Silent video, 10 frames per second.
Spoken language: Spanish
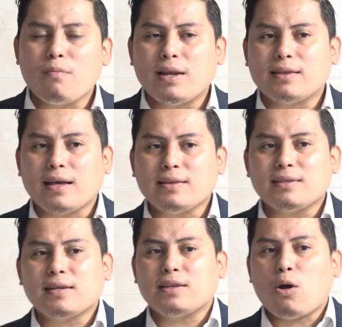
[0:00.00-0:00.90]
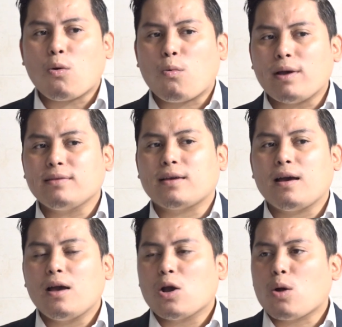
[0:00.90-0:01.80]
Los militantes se han dado
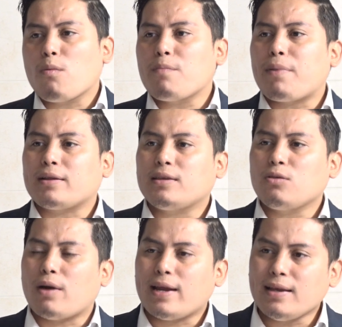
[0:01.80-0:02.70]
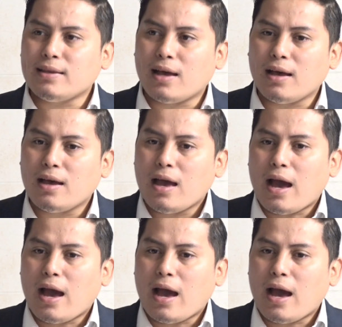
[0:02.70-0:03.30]
cuenta cómo el partido Arena